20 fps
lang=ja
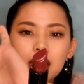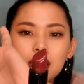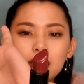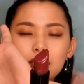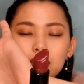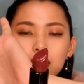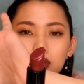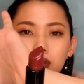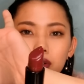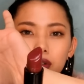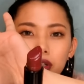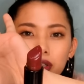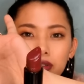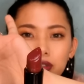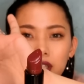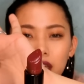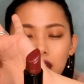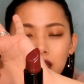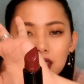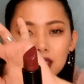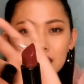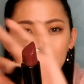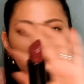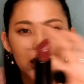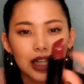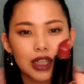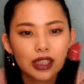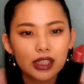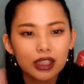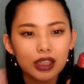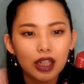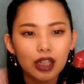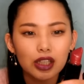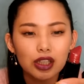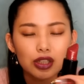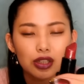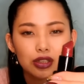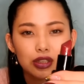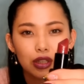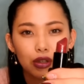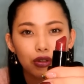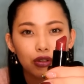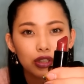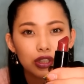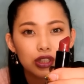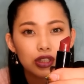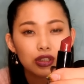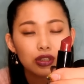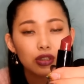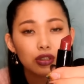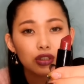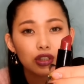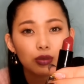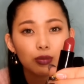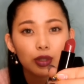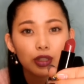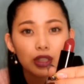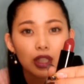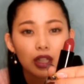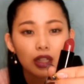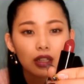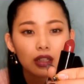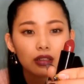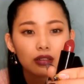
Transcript: すごい普段使いしやすくて保湿力も高